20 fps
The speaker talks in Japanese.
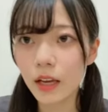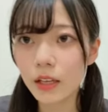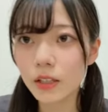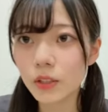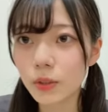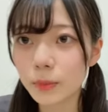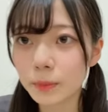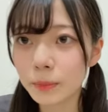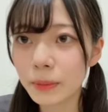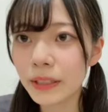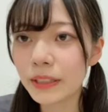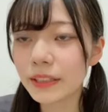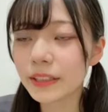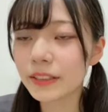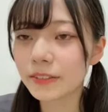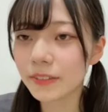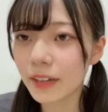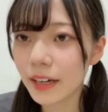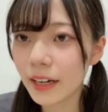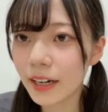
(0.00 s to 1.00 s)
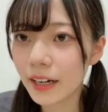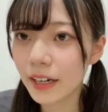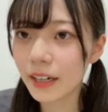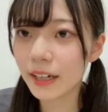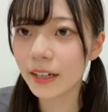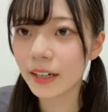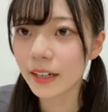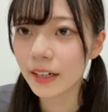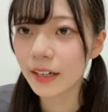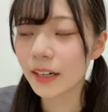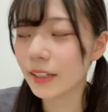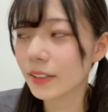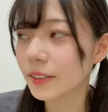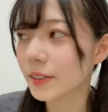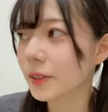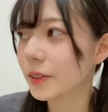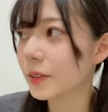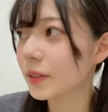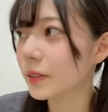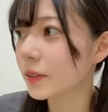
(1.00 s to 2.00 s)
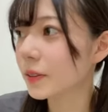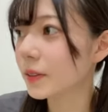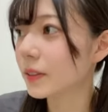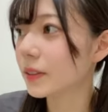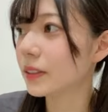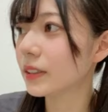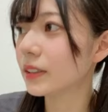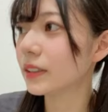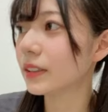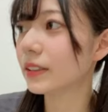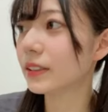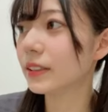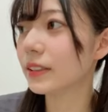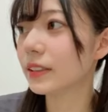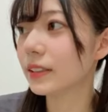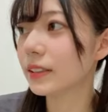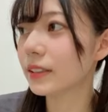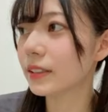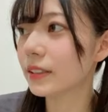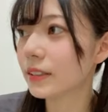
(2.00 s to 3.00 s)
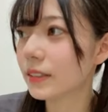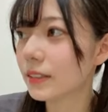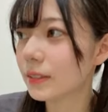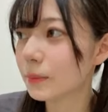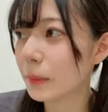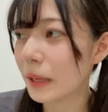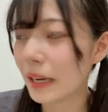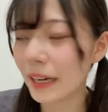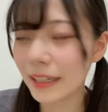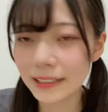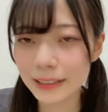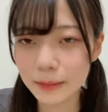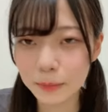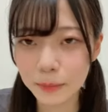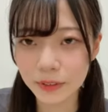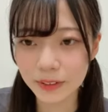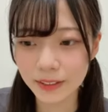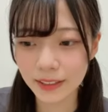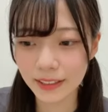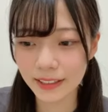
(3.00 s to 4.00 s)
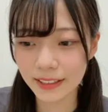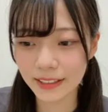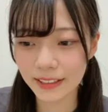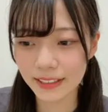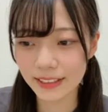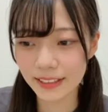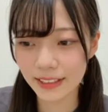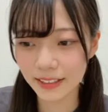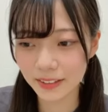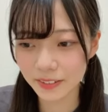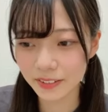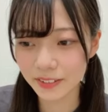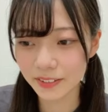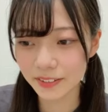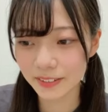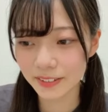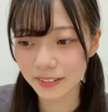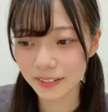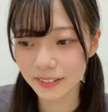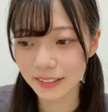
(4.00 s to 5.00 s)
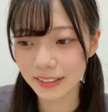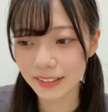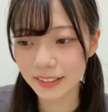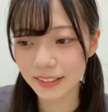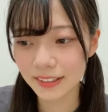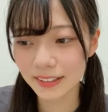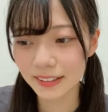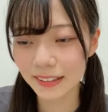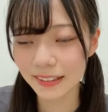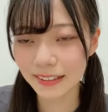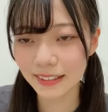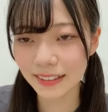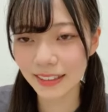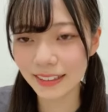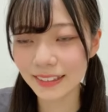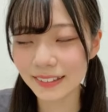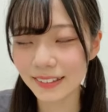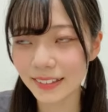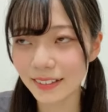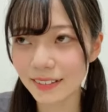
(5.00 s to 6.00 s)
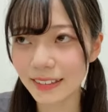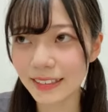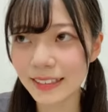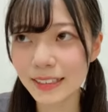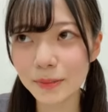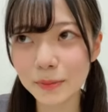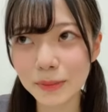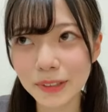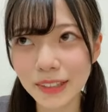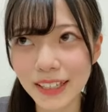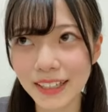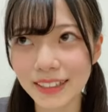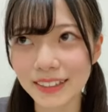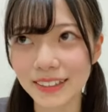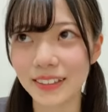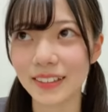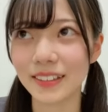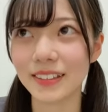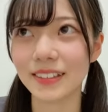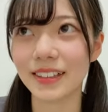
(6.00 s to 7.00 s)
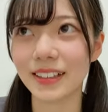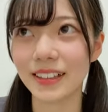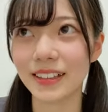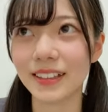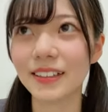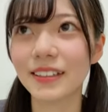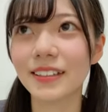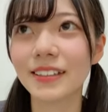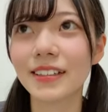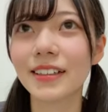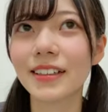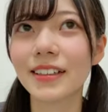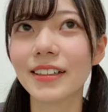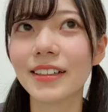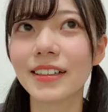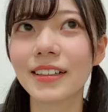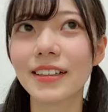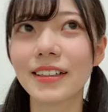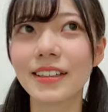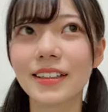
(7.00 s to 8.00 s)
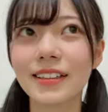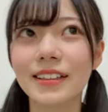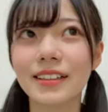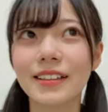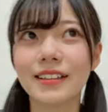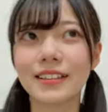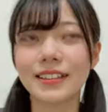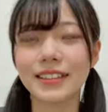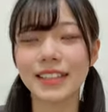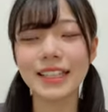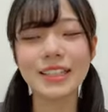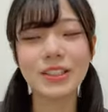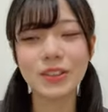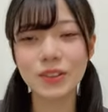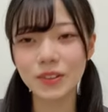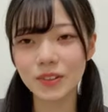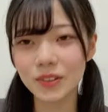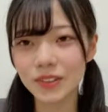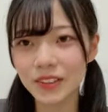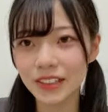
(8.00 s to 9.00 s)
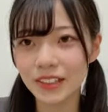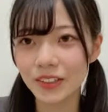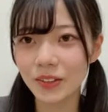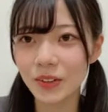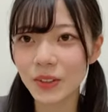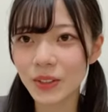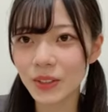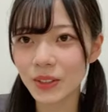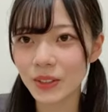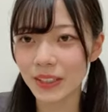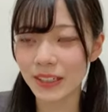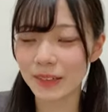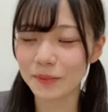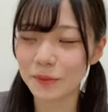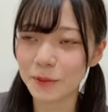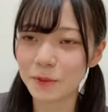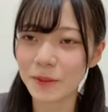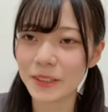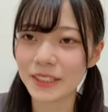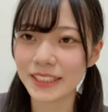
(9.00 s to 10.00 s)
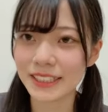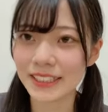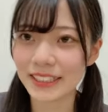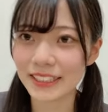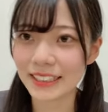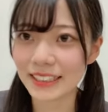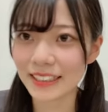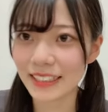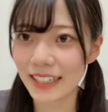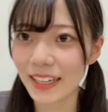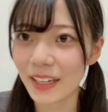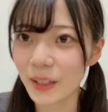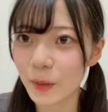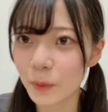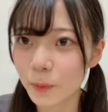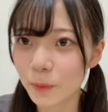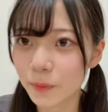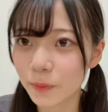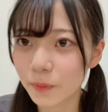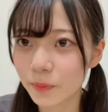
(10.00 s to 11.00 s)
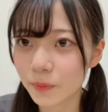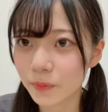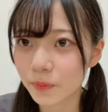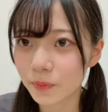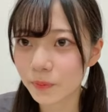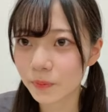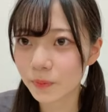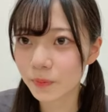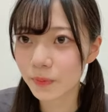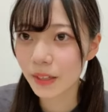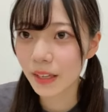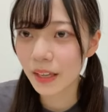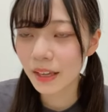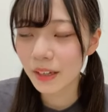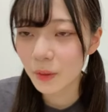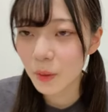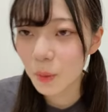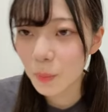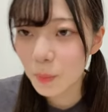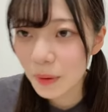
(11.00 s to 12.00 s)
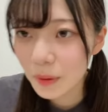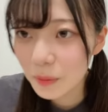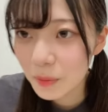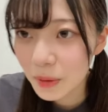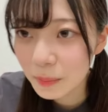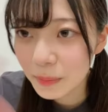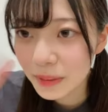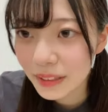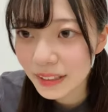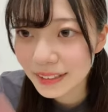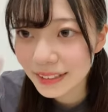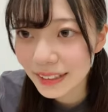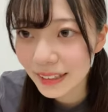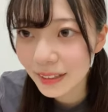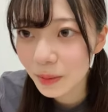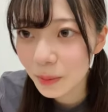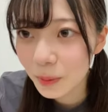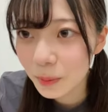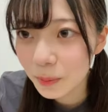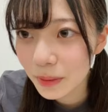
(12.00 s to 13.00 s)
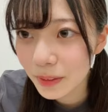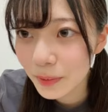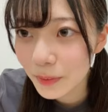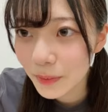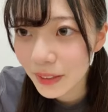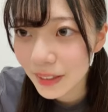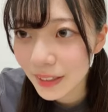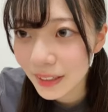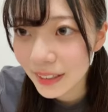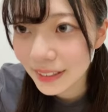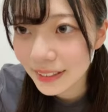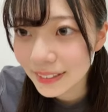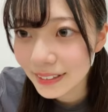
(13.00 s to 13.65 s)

そうピークはあのまあ、歌詞も好きなんですけど何ていうのリズム感というか最初の音とかもめっちゃ好きでこんばんは皆さんこんばんは